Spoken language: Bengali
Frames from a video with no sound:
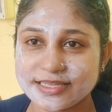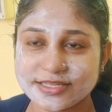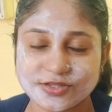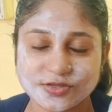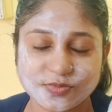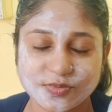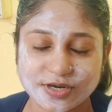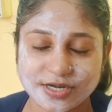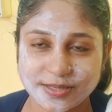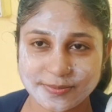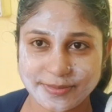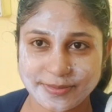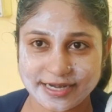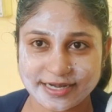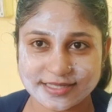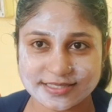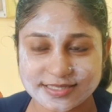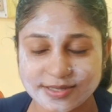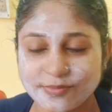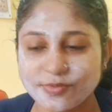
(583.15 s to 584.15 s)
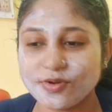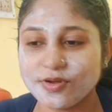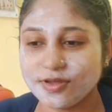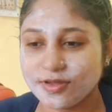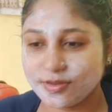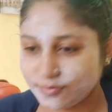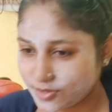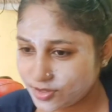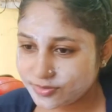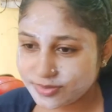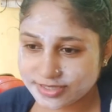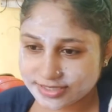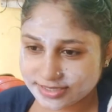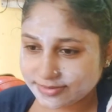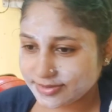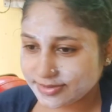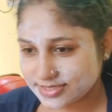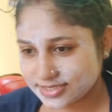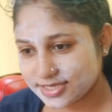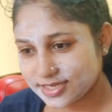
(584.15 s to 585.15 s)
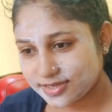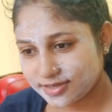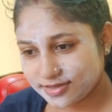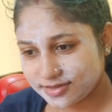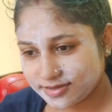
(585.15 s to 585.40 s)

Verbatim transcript: একটু মনে বাইরে যাবো মামাবাড়ি যাবো আজকে